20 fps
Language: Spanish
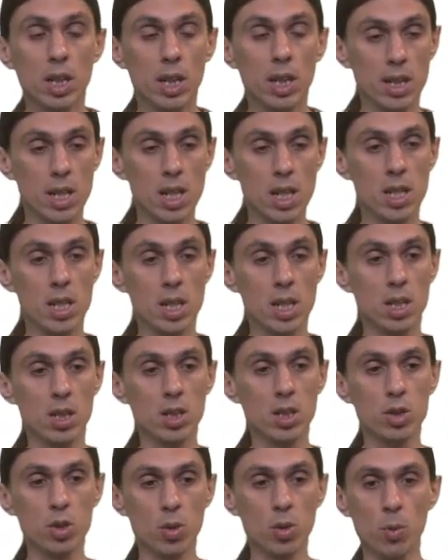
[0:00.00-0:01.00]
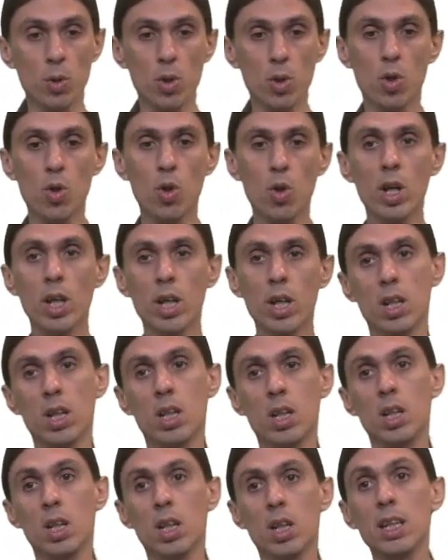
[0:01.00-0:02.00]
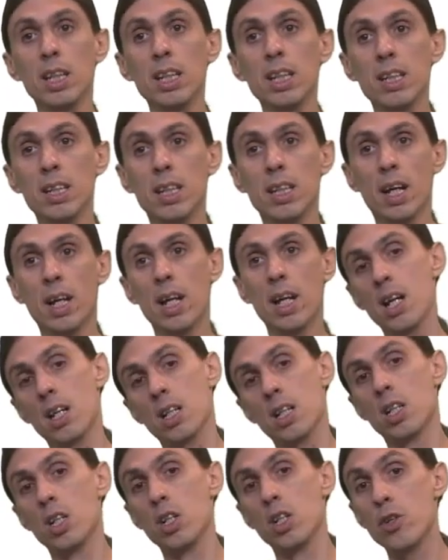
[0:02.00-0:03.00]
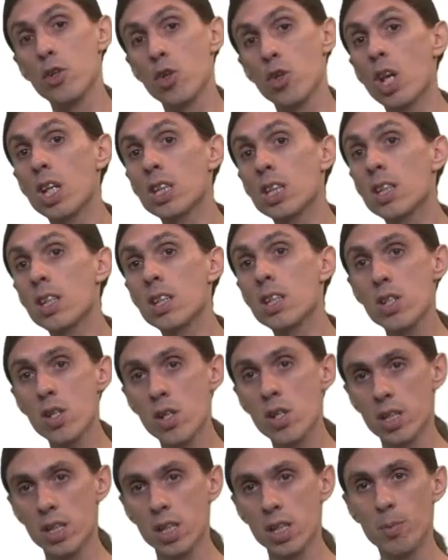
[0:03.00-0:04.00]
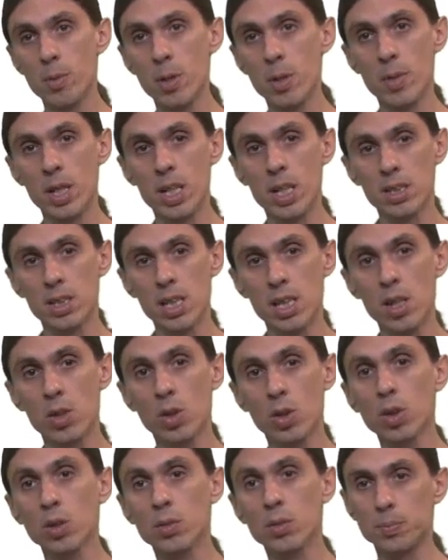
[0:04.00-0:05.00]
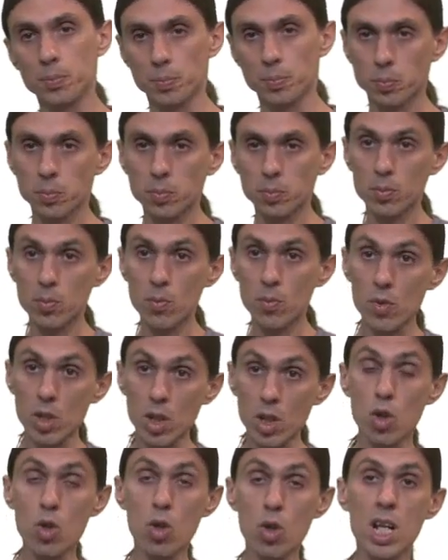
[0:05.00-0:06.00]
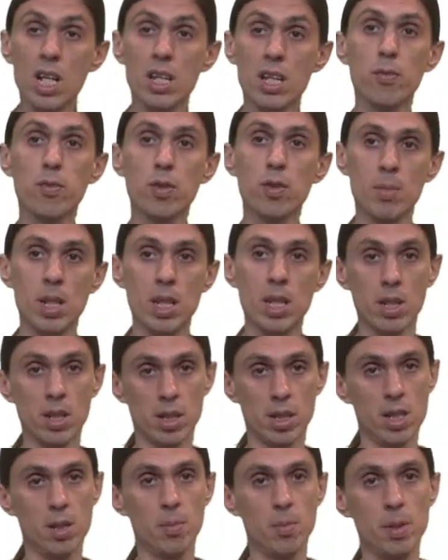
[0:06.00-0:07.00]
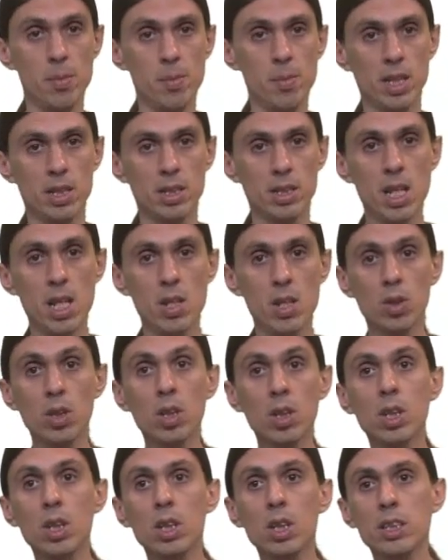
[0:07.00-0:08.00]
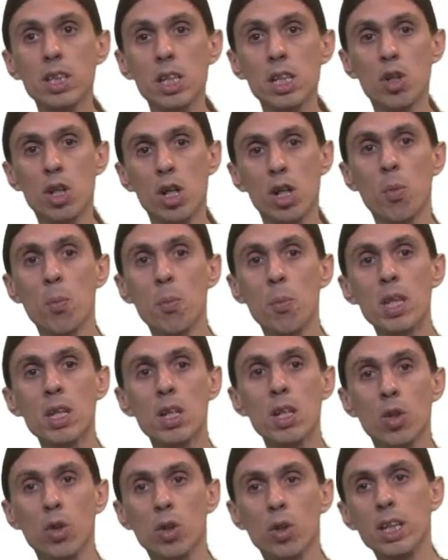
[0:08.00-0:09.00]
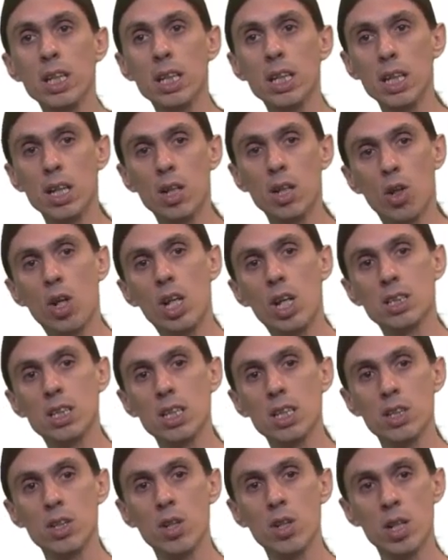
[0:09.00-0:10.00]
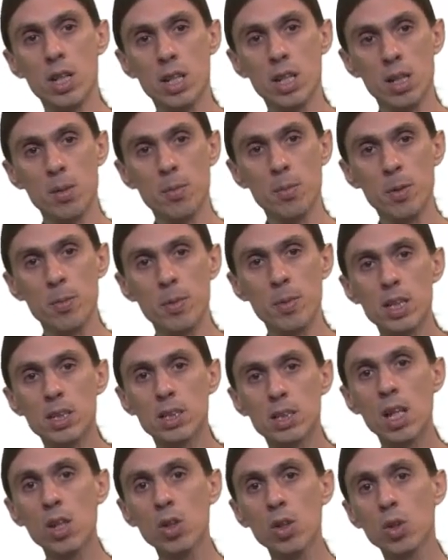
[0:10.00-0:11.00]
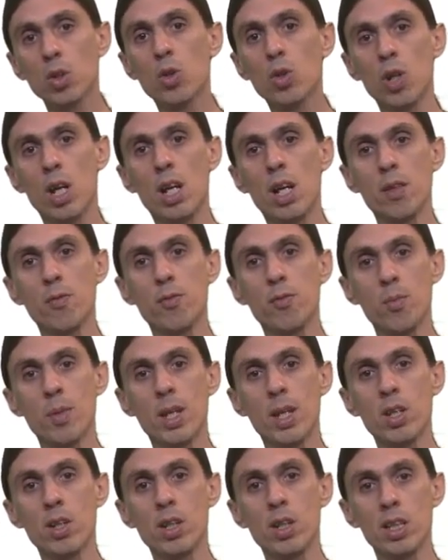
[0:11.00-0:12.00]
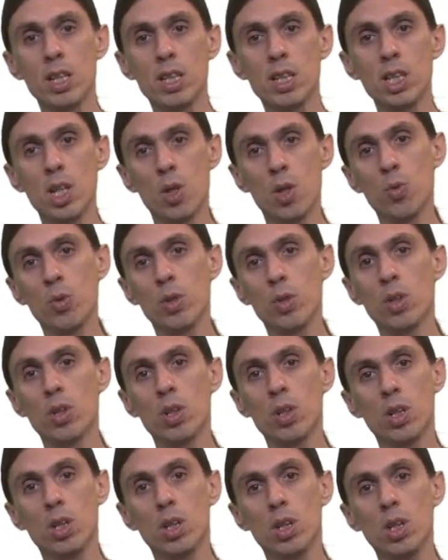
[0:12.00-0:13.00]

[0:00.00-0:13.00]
Es decir, yo puedo coger e integrar no las tensiones del primer estado con las deformaciones del primer estado, sino que los mezclo, integro las tensiones del primer estado con las deformaciones del segundo.